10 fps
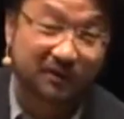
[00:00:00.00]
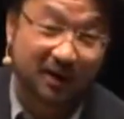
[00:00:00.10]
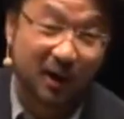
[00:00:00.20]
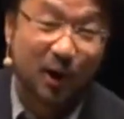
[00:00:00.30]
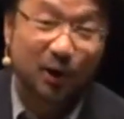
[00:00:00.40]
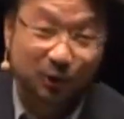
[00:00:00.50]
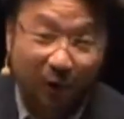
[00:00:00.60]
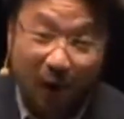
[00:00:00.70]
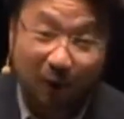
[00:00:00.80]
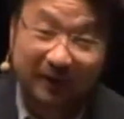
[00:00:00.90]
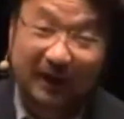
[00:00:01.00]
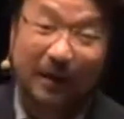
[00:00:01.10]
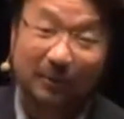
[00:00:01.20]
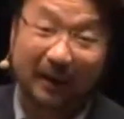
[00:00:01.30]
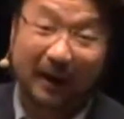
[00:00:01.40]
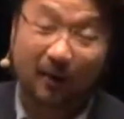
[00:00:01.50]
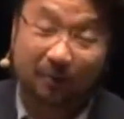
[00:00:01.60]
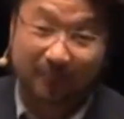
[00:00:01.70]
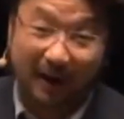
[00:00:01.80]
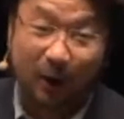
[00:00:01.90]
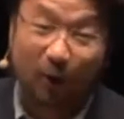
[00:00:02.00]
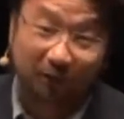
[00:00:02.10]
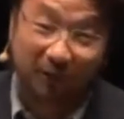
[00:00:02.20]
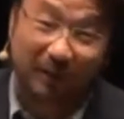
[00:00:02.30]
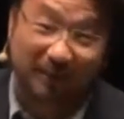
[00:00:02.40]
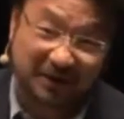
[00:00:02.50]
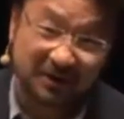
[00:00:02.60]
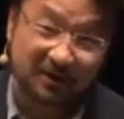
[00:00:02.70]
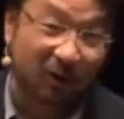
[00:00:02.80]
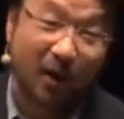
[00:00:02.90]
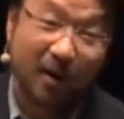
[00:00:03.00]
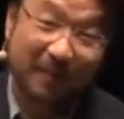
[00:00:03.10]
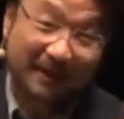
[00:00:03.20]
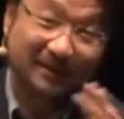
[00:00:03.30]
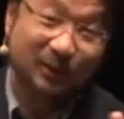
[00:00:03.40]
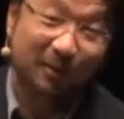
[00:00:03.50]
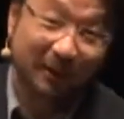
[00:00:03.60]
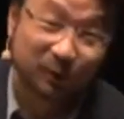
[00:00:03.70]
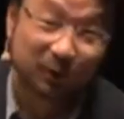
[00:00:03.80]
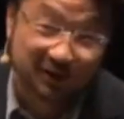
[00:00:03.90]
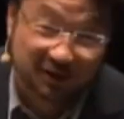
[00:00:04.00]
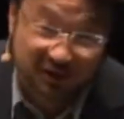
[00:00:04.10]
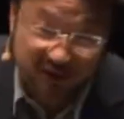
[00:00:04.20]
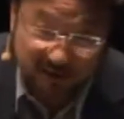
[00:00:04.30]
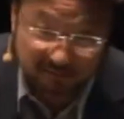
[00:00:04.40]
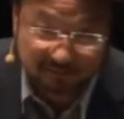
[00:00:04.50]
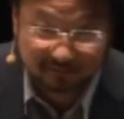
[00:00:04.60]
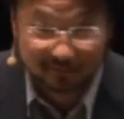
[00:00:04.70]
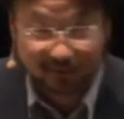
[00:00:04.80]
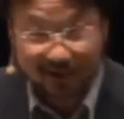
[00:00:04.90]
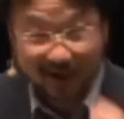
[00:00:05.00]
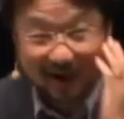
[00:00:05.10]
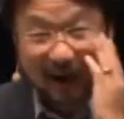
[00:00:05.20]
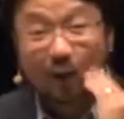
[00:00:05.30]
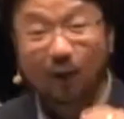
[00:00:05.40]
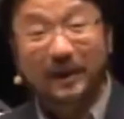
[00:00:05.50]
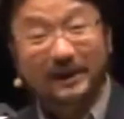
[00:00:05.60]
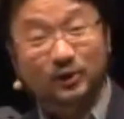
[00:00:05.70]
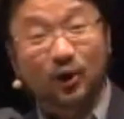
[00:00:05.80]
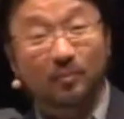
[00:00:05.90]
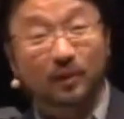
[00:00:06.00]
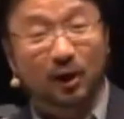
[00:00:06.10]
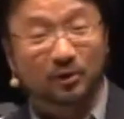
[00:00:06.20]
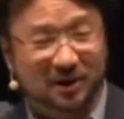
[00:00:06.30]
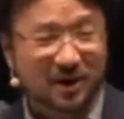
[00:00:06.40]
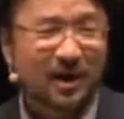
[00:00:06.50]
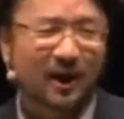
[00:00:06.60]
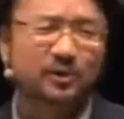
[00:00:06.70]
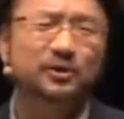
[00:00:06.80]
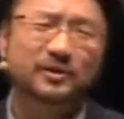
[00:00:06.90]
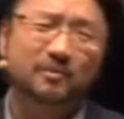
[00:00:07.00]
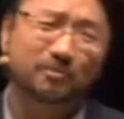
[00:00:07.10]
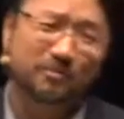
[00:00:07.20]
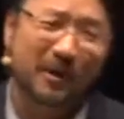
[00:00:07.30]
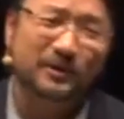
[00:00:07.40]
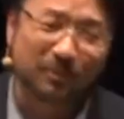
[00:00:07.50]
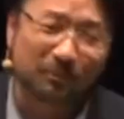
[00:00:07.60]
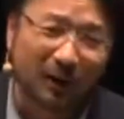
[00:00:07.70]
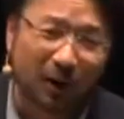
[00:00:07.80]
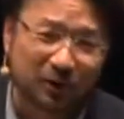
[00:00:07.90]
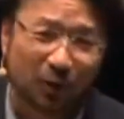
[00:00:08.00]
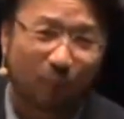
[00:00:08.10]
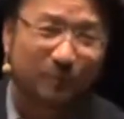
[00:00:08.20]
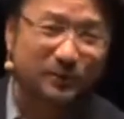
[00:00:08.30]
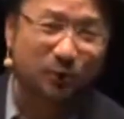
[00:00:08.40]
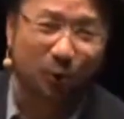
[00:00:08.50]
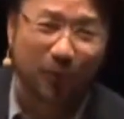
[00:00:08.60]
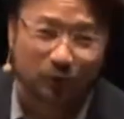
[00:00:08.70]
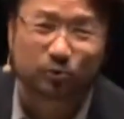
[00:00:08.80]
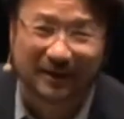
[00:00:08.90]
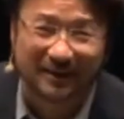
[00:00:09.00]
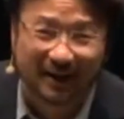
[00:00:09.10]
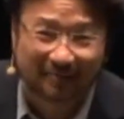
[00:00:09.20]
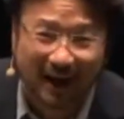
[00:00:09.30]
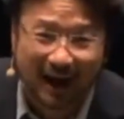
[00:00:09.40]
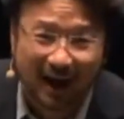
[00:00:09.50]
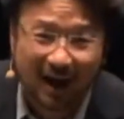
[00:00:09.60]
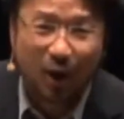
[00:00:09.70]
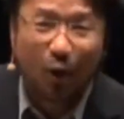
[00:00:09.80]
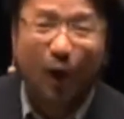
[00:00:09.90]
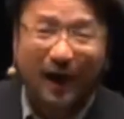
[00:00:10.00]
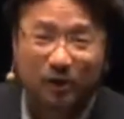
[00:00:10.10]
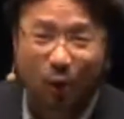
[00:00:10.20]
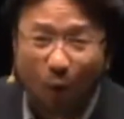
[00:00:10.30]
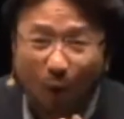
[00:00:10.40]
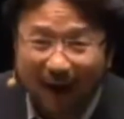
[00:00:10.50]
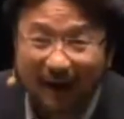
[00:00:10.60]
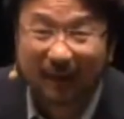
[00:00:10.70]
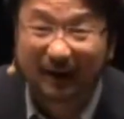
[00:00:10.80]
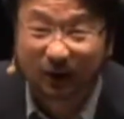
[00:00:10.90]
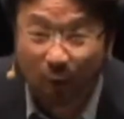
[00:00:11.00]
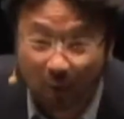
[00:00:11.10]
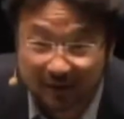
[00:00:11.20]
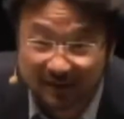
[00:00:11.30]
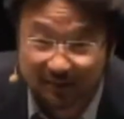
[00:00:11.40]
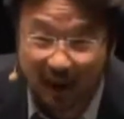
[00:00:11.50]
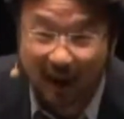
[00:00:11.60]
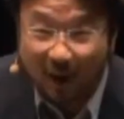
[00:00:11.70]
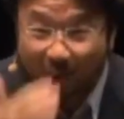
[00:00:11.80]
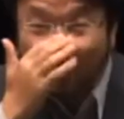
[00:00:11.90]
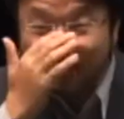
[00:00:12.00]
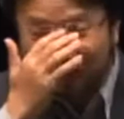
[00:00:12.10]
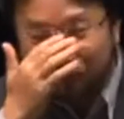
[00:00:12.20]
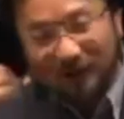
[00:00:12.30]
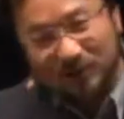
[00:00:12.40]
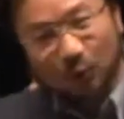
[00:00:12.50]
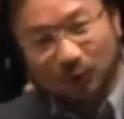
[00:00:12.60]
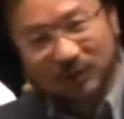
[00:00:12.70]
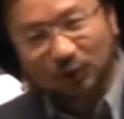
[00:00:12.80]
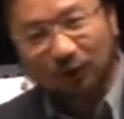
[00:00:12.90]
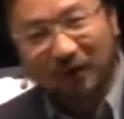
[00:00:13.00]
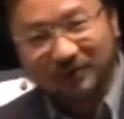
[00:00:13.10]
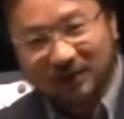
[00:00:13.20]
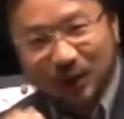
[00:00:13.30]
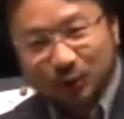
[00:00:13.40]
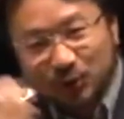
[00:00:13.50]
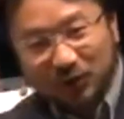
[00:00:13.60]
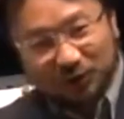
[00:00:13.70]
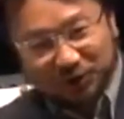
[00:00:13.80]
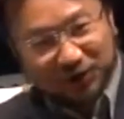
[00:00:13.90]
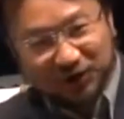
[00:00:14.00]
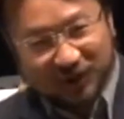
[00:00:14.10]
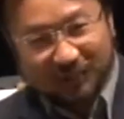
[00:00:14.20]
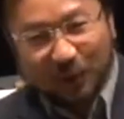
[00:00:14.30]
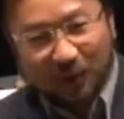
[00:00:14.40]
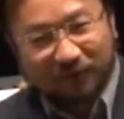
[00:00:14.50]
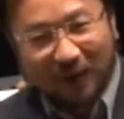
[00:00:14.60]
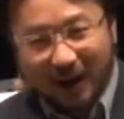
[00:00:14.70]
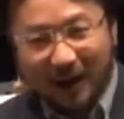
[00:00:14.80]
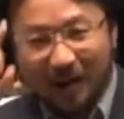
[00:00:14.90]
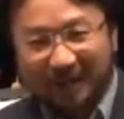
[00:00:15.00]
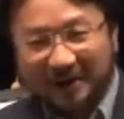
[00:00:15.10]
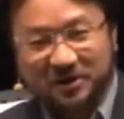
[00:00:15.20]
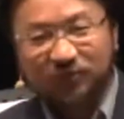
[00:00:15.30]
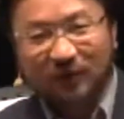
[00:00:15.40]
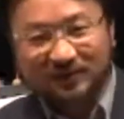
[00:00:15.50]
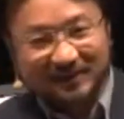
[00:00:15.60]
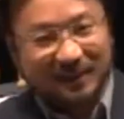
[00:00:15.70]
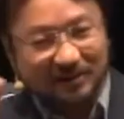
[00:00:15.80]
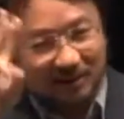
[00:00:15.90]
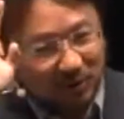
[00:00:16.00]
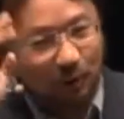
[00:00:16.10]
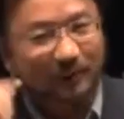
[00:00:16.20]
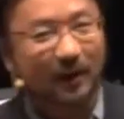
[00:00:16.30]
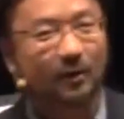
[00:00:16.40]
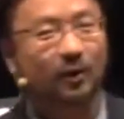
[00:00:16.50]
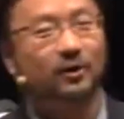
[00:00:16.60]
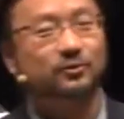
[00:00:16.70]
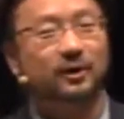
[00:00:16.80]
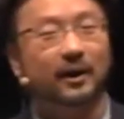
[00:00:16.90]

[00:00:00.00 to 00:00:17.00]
子。最后离开北欧，北欧回了北京的时候，每次都没有做这个事情。然后我太太就很不高兴，哎，说是没有什么不高兴。我们不是永远住在那里吗？坏就坏了嘛，你懂我意思吗？我们的房子，我造的房子最少七十年不会坏，北京的房子三十年就完蛋了。我告诉你，